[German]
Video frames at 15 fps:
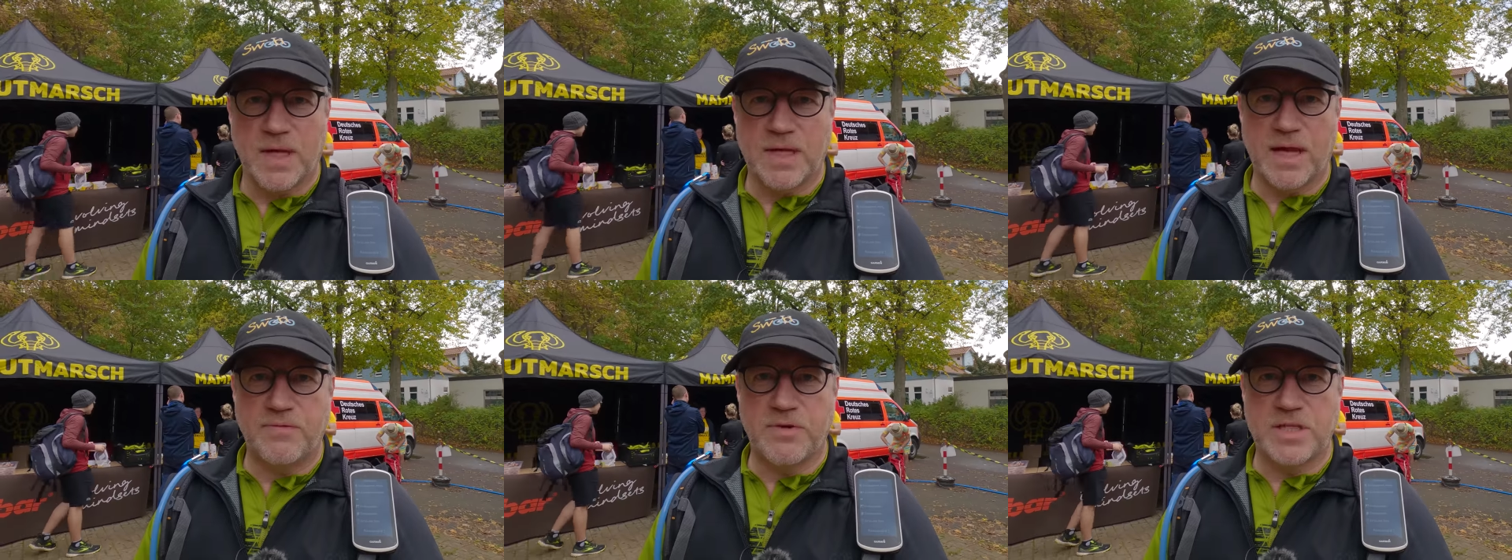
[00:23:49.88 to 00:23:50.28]

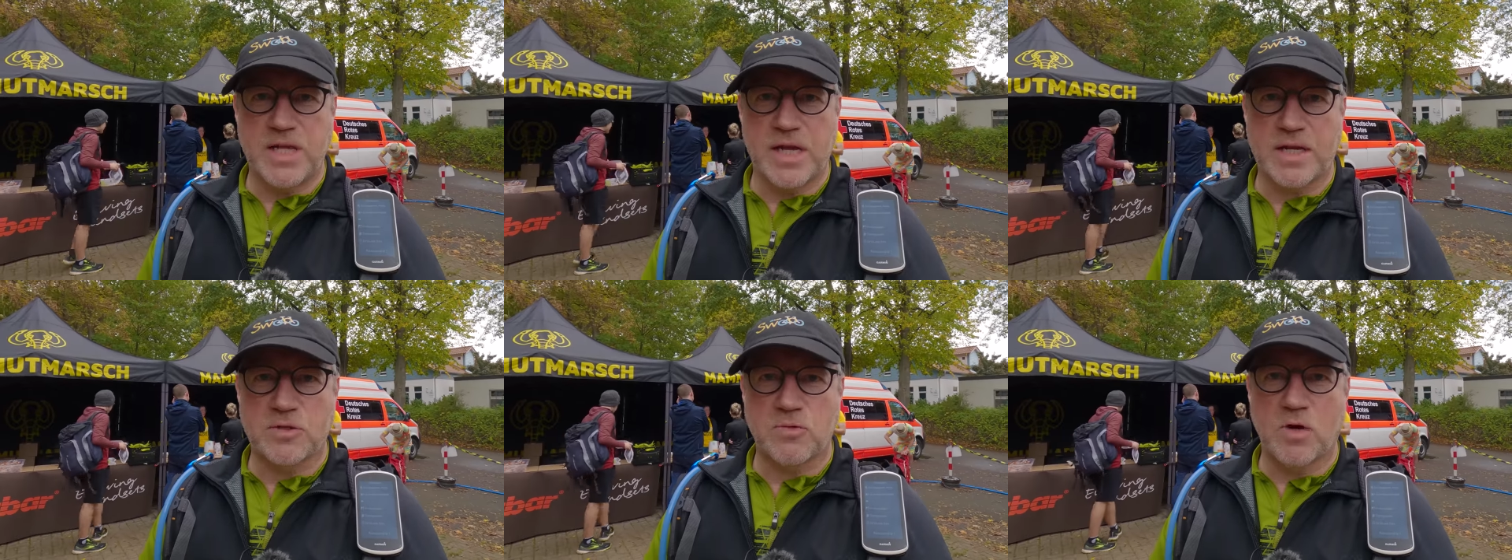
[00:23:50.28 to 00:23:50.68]
Ja, wie
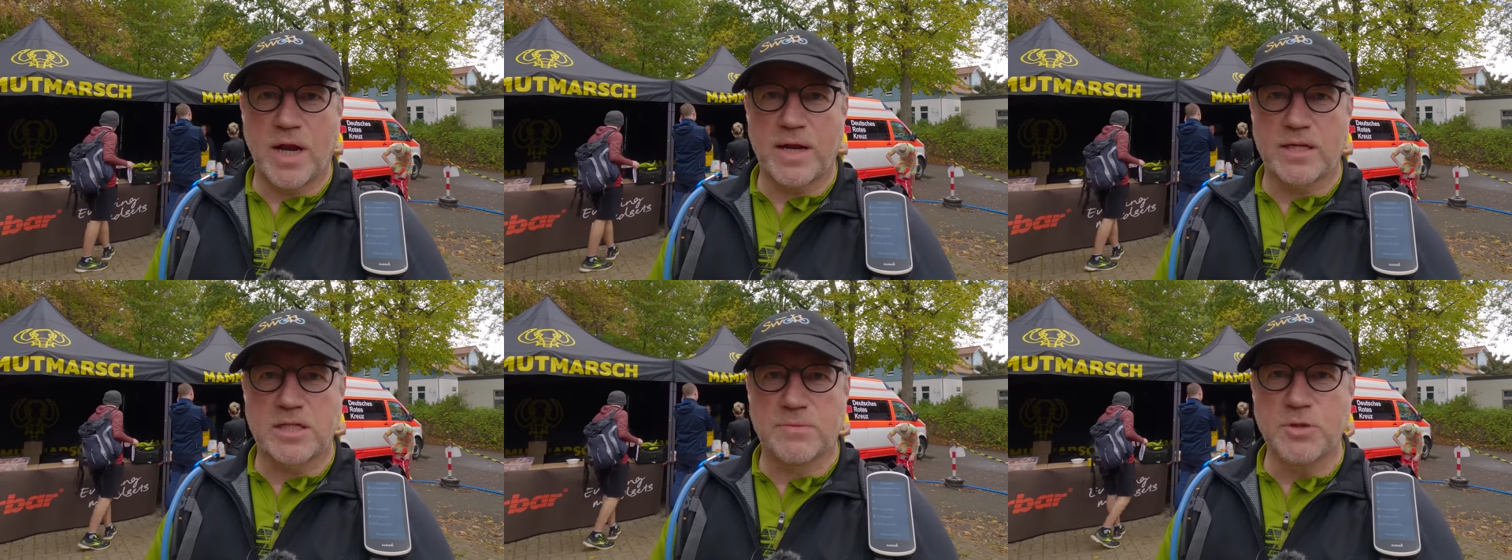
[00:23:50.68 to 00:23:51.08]
gesagt, das ist so ein
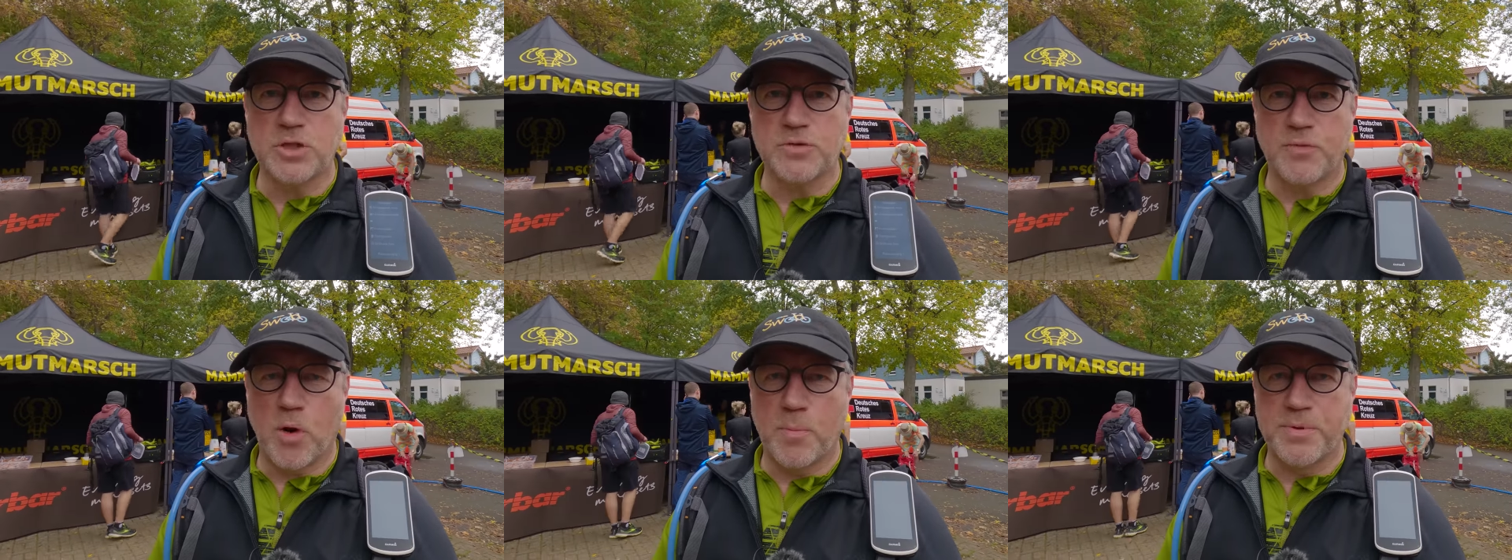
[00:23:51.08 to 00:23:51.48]
kleiner
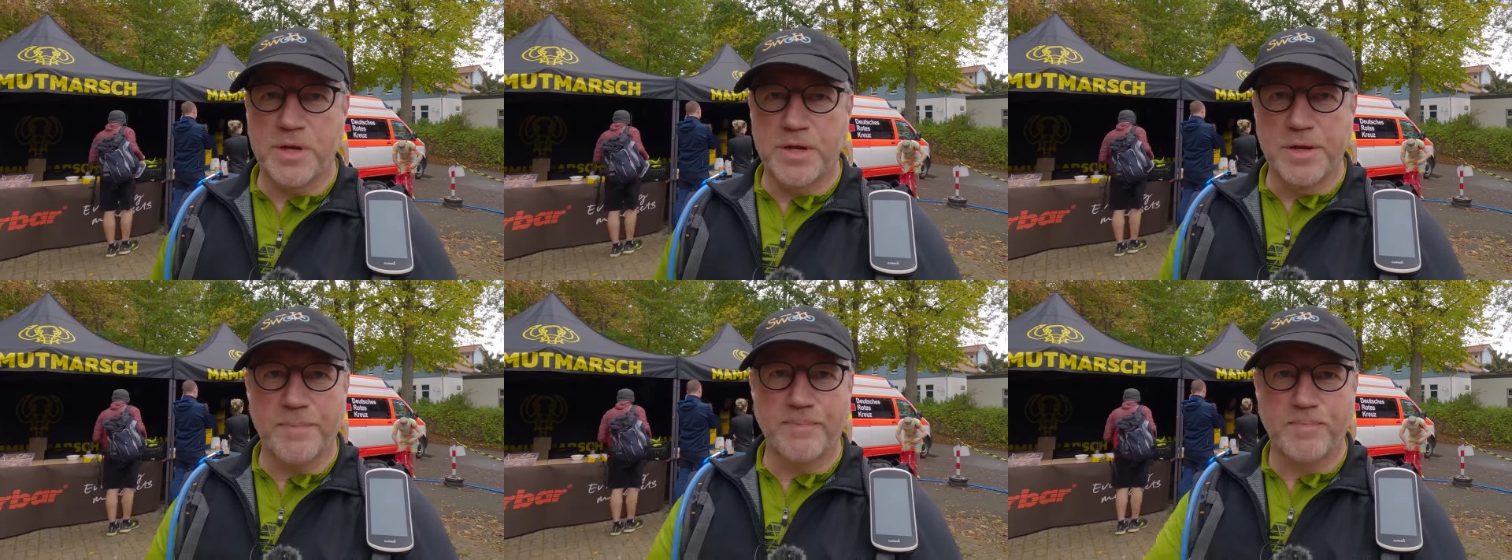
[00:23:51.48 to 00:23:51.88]
Zwischen-VP
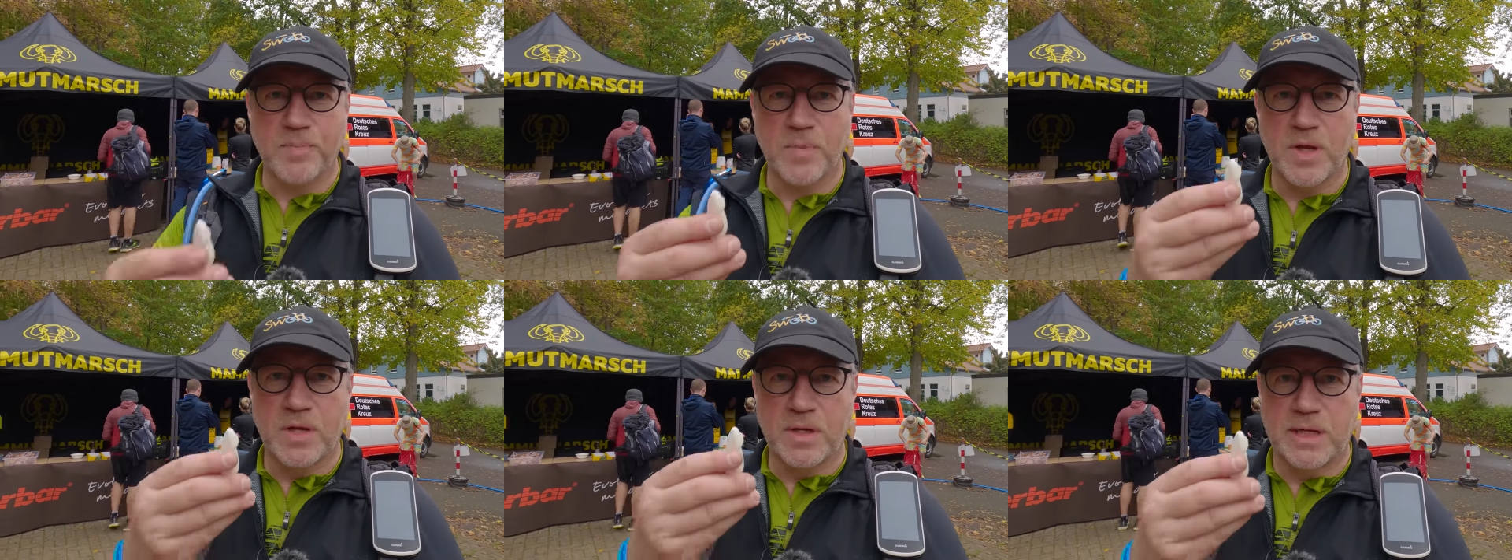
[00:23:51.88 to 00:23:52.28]
hier.
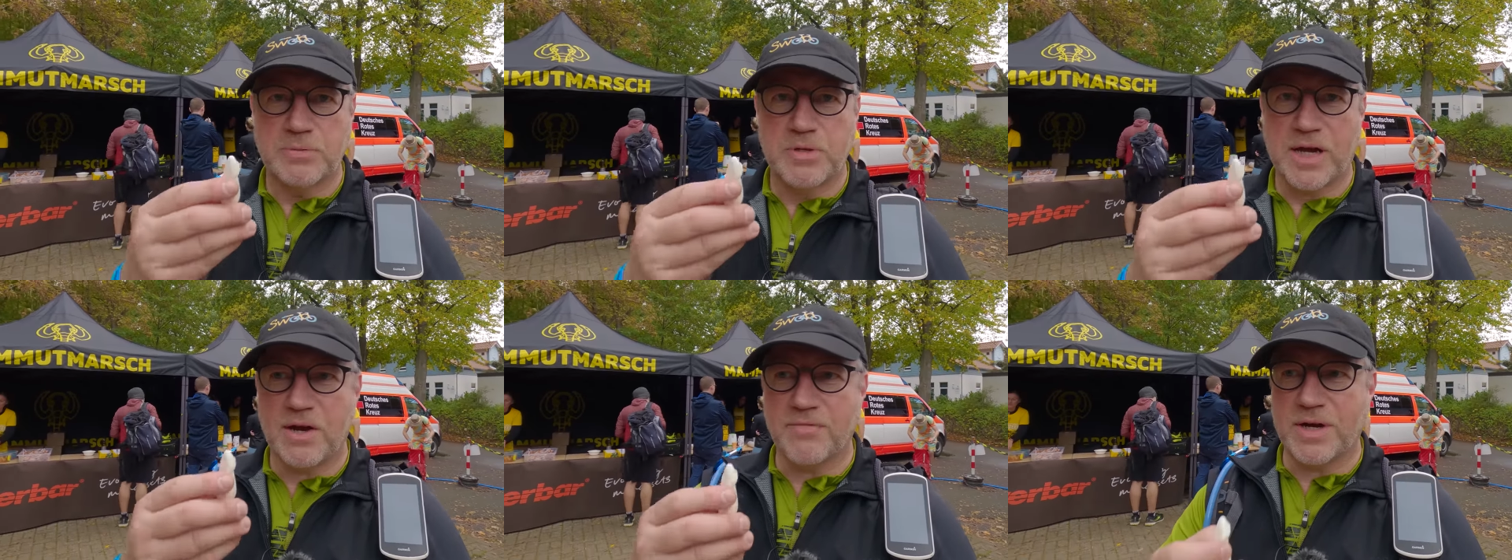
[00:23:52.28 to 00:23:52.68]
Es gibt
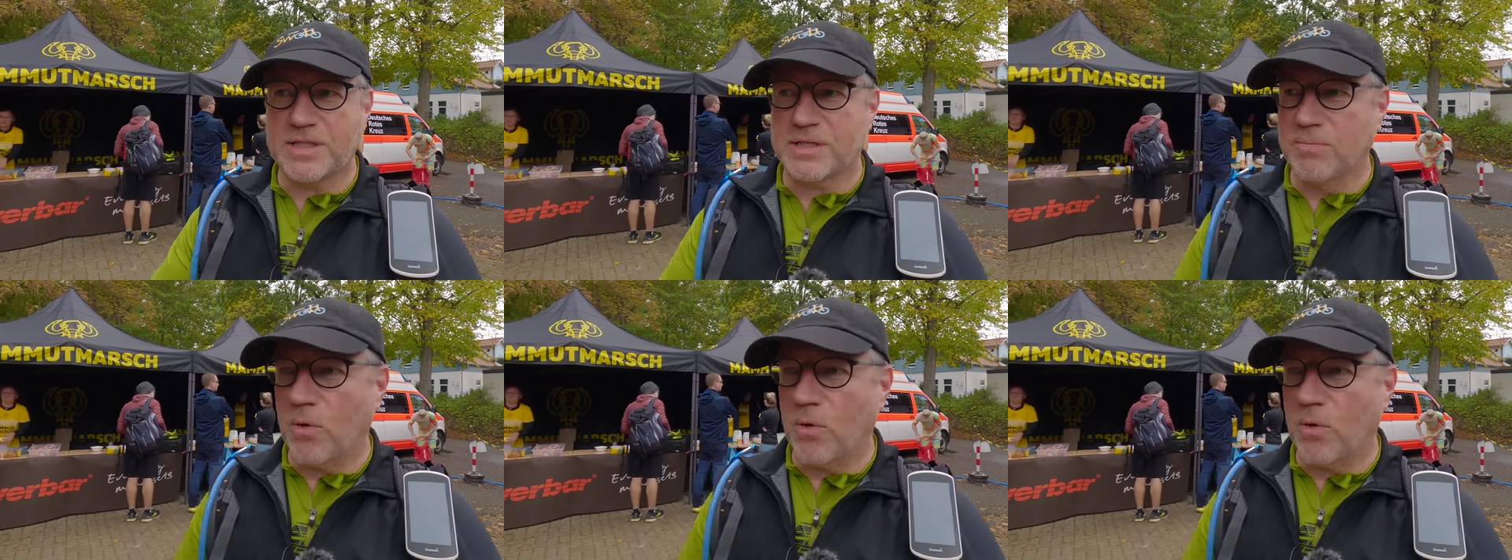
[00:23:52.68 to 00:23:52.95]
lecker weiße